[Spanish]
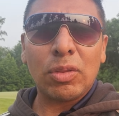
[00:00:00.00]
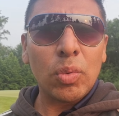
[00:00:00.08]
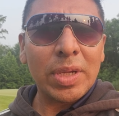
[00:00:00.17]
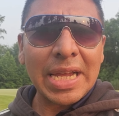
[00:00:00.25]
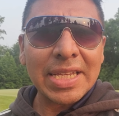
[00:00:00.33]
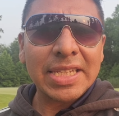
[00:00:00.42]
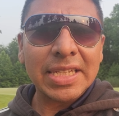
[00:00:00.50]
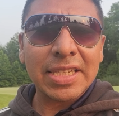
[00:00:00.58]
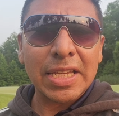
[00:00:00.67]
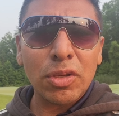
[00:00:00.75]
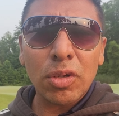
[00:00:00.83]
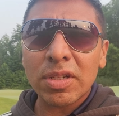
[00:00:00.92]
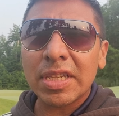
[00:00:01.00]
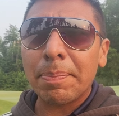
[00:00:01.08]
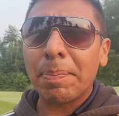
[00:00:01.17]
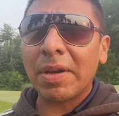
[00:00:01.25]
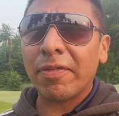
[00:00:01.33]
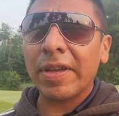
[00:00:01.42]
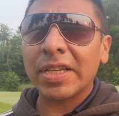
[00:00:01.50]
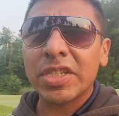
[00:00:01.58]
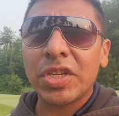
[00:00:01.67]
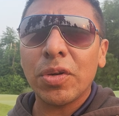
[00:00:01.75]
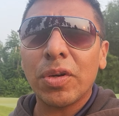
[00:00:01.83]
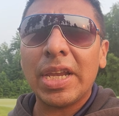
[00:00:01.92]
tu gracia Señor se
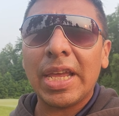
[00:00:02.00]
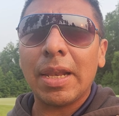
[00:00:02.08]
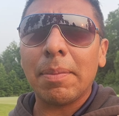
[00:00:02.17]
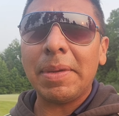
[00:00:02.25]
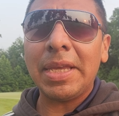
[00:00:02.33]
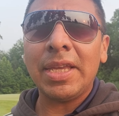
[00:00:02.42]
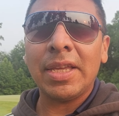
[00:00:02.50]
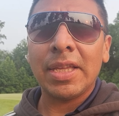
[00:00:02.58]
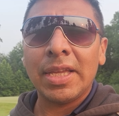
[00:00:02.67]
perfeccione en mí,